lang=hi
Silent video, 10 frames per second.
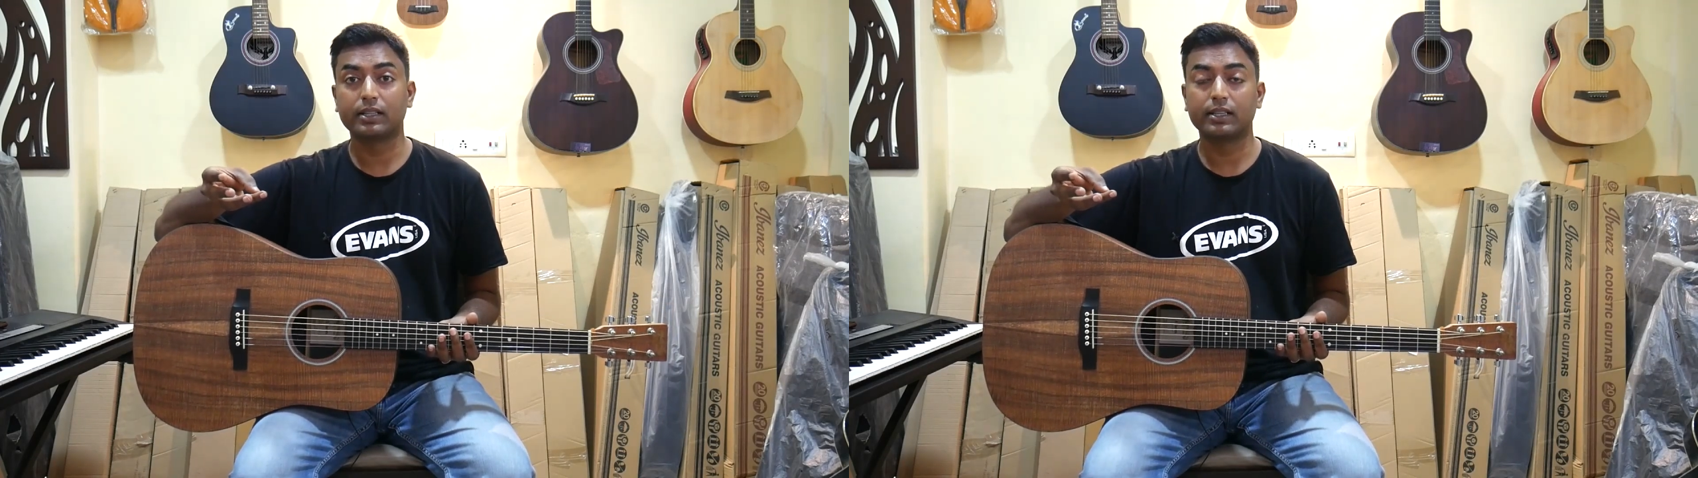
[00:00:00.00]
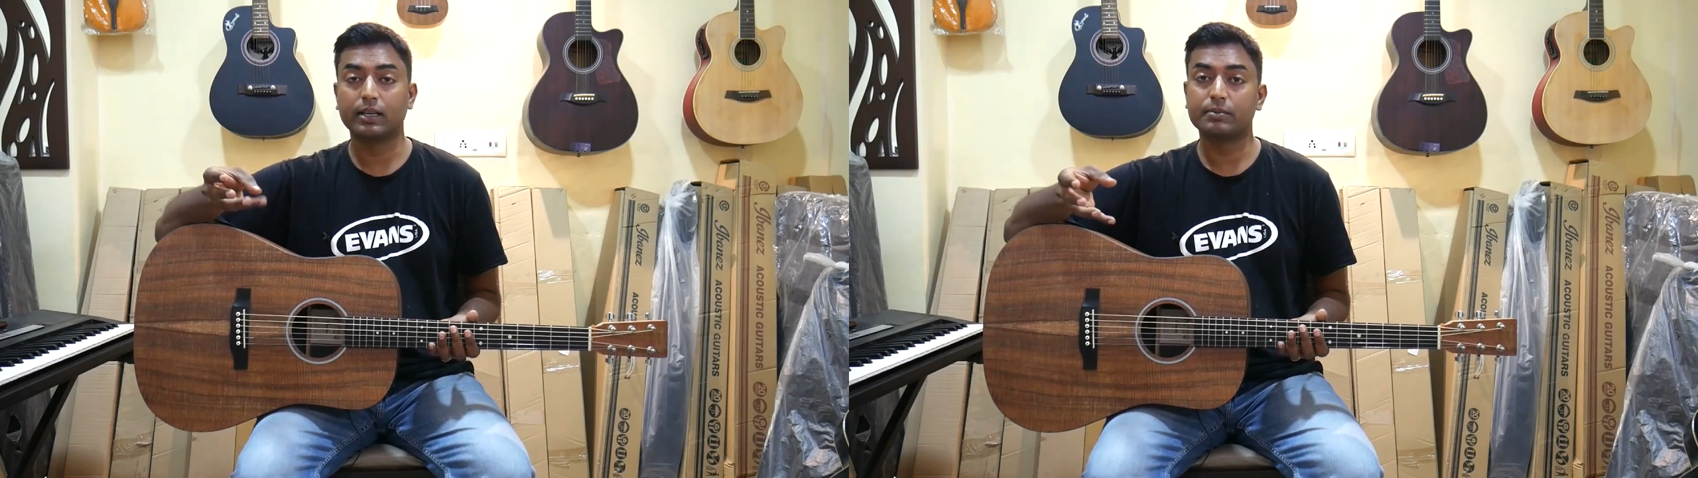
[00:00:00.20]

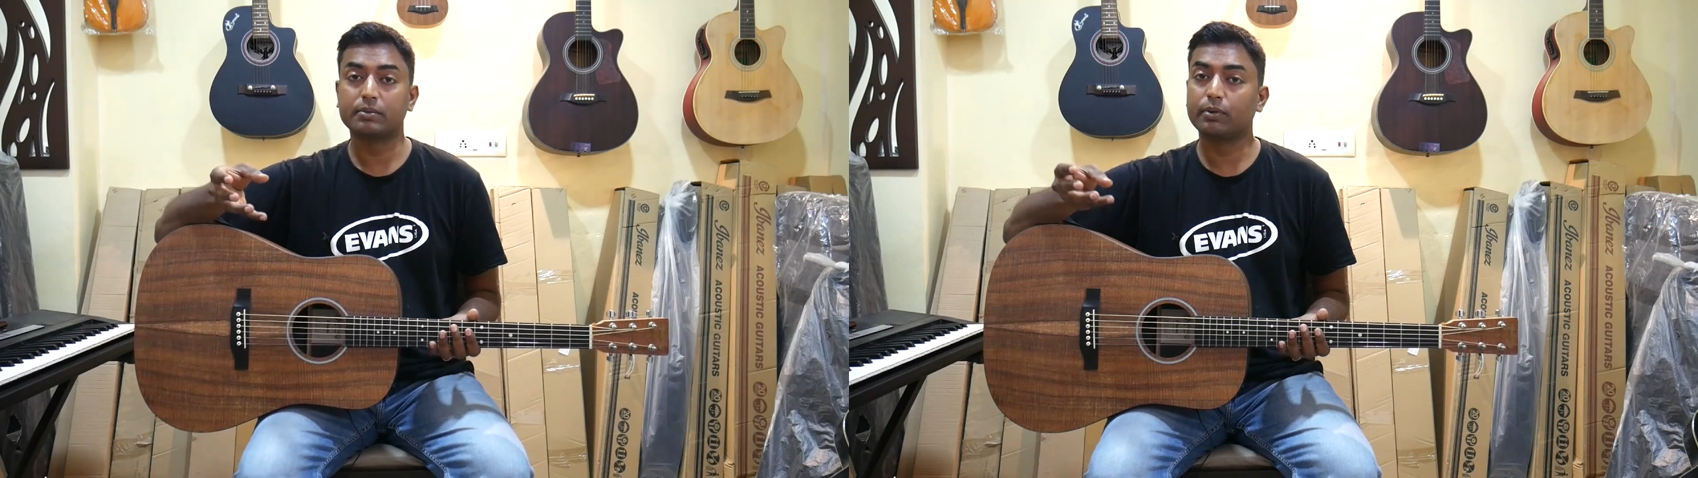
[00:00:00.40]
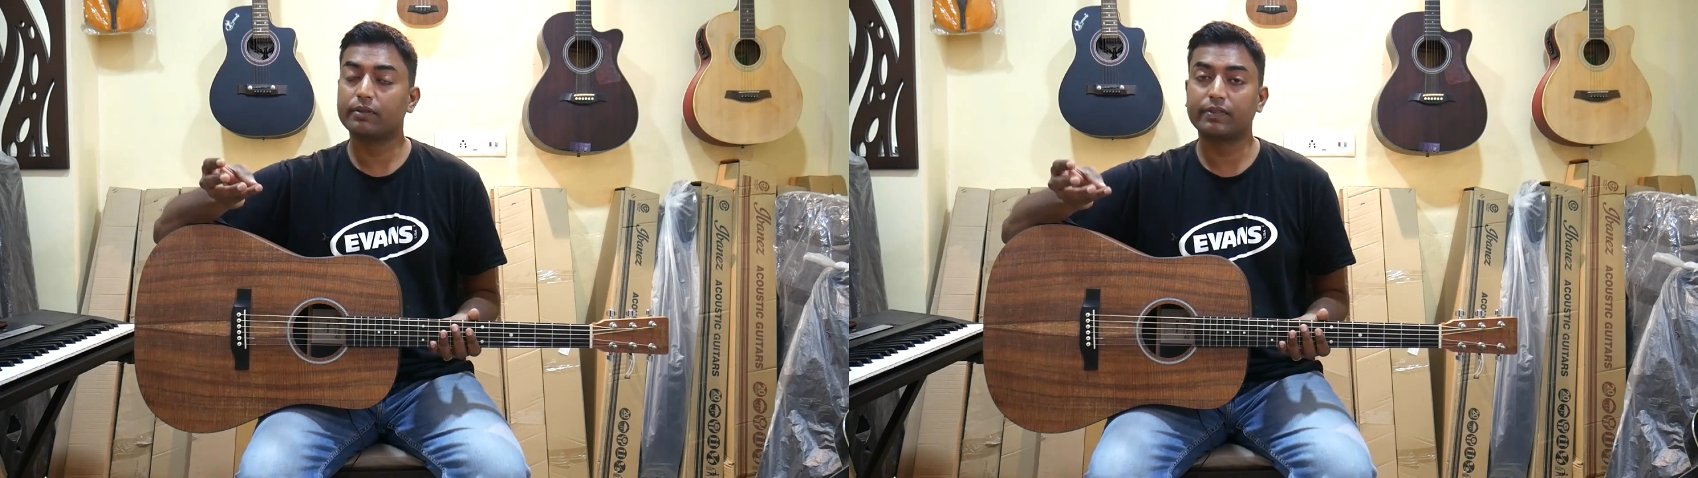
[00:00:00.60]
के नाम से
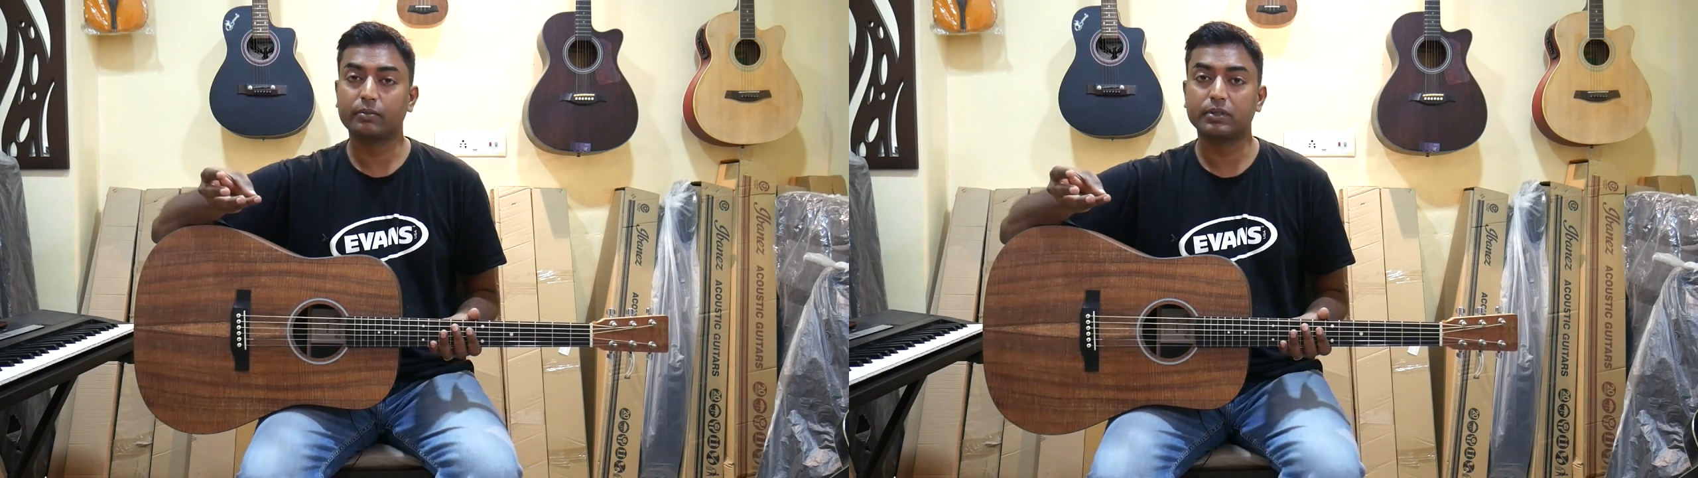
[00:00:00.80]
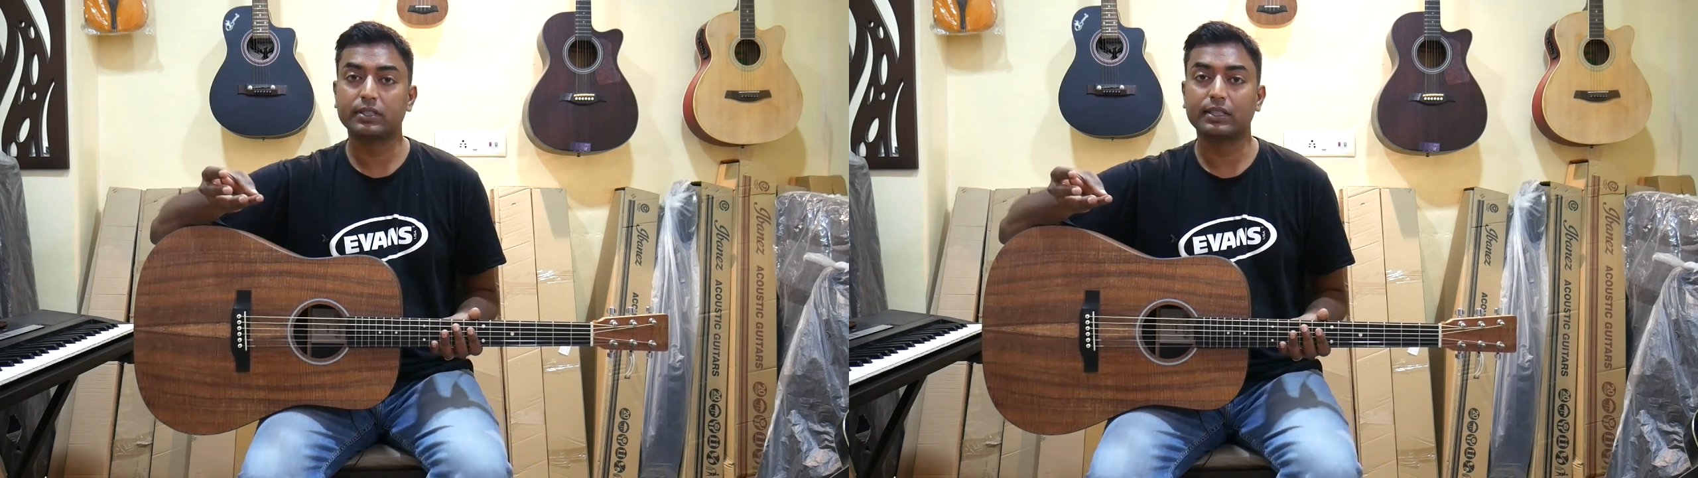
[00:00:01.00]
बहुत
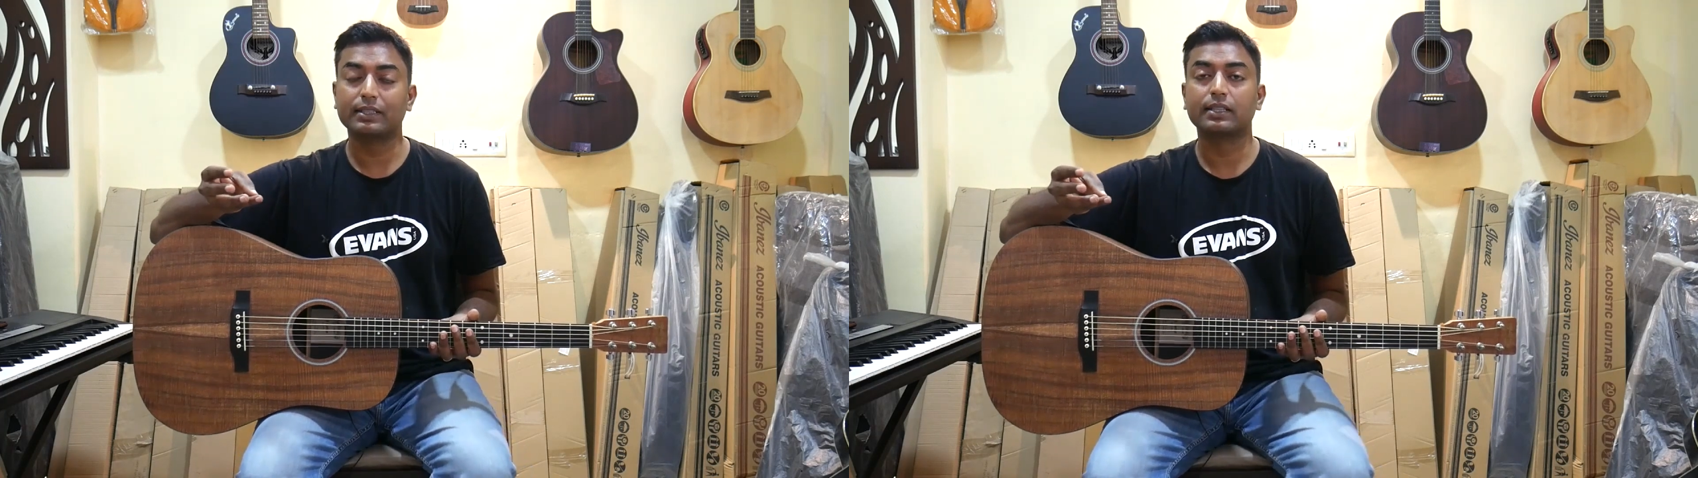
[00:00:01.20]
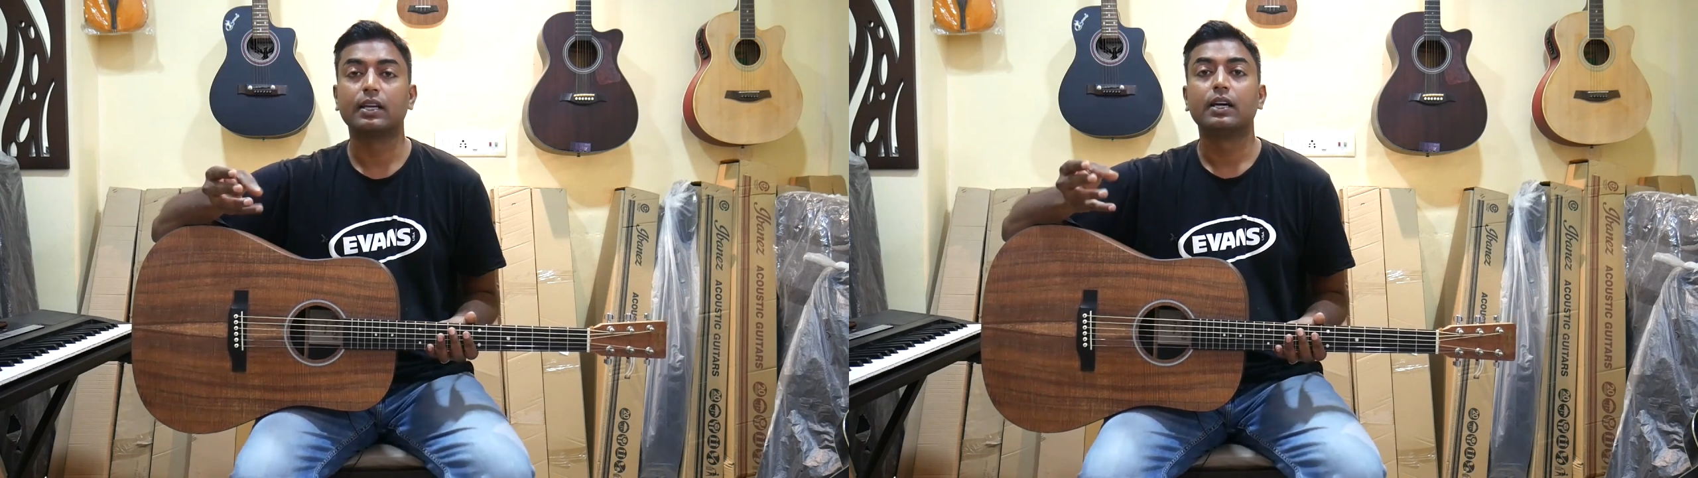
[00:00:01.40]
फेमस है